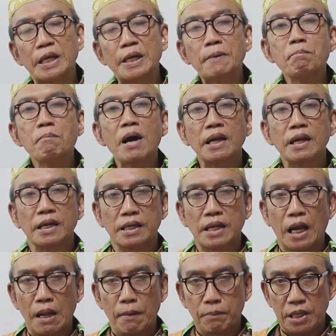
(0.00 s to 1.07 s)
iman
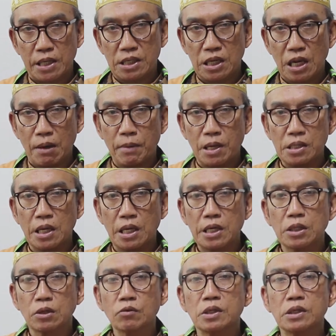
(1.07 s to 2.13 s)
dalam keislamannya
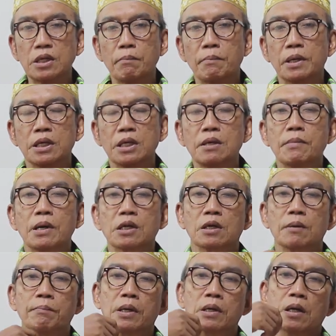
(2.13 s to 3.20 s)
itu dia beriman
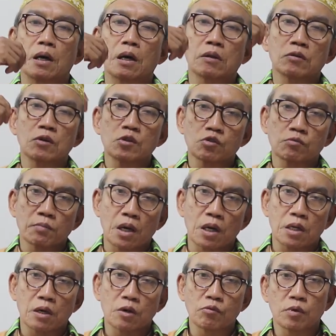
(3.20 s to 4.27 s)
kepada Allah
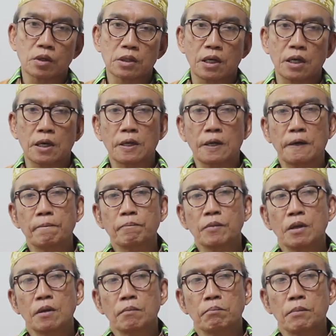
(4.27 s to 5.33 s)
Subhanahu wa taala.
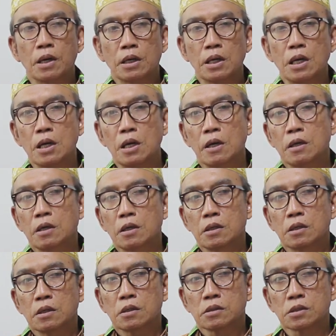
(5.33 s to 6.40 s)
Maka
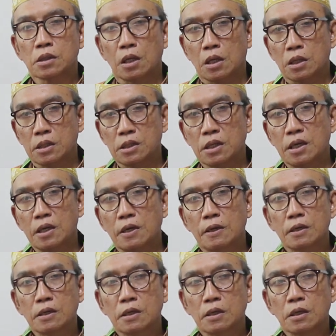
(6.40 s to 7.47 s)
syaratnya
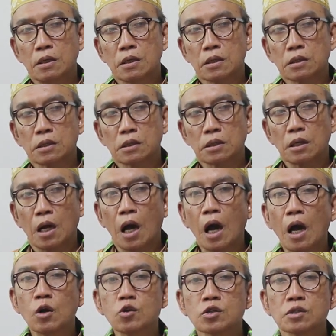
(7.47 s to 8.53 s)

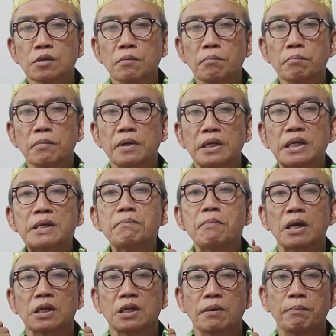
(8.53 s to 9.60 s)
harus
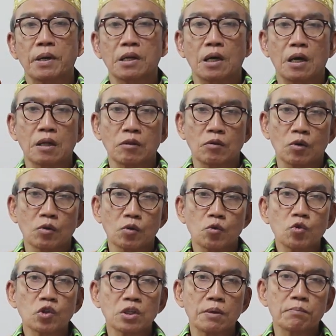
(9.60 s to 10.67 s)
beriman kepada Allah.
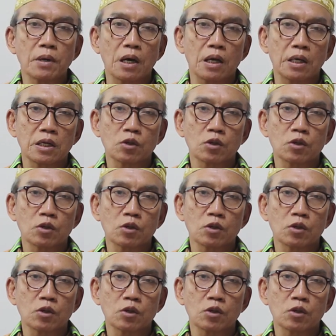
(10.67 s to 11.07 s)
Kutiba